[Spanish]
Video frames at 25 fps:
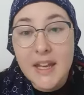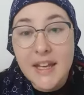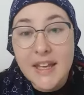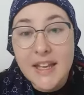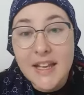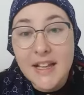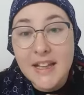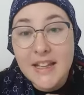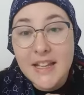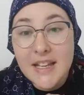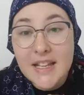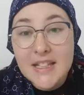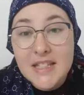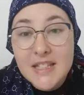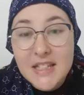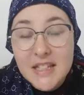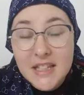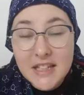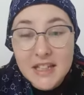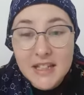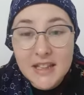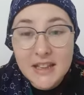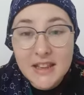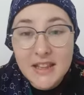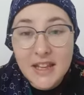Y al día
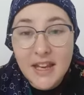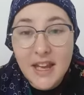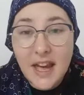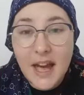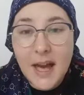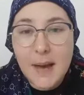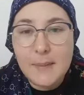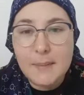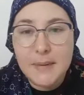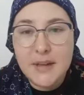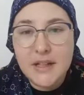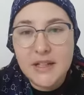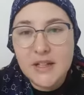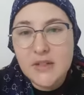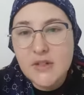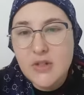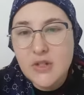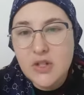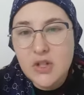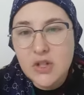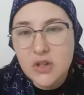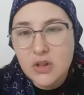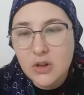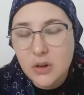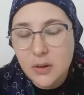siguiente
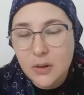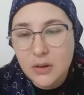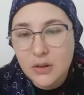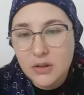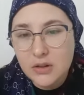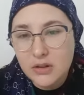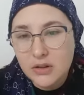amaneció